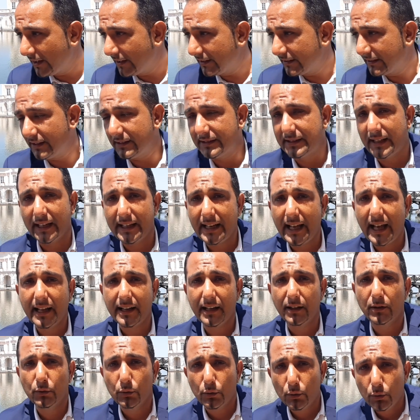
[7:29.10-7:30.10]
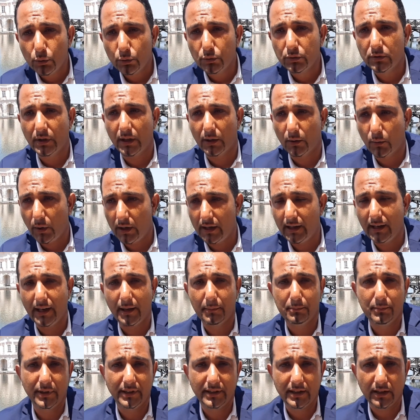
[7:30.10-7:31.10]
di sanare tutte quelle
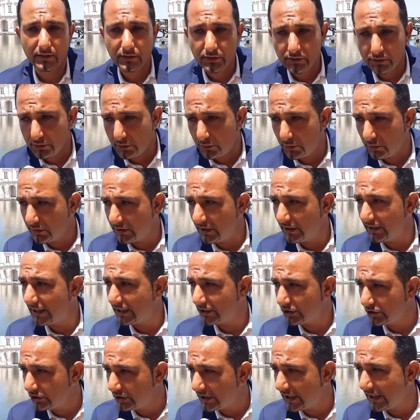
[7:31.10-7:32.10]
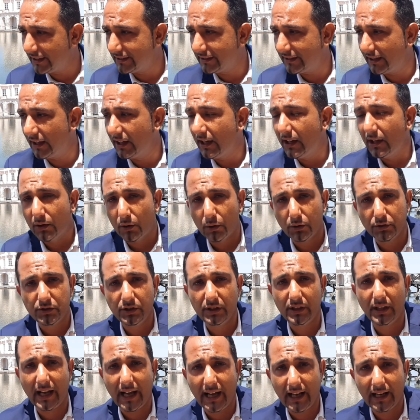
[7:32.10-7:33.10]
abitazioni lasciate
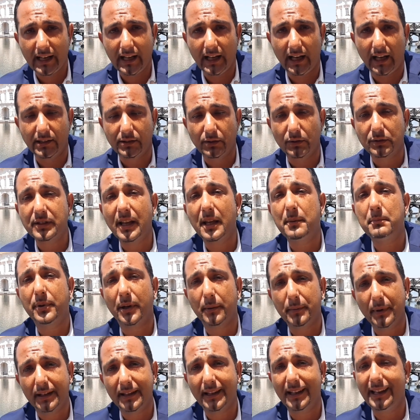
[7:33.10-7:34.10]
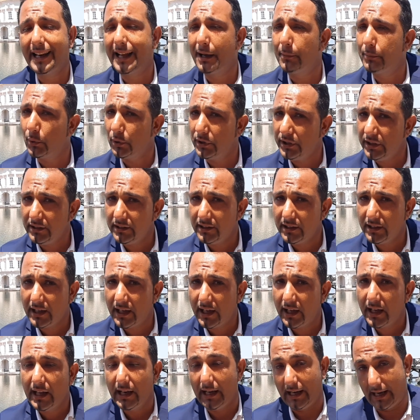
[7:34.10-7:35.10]
così al caso, sempre perché la politica,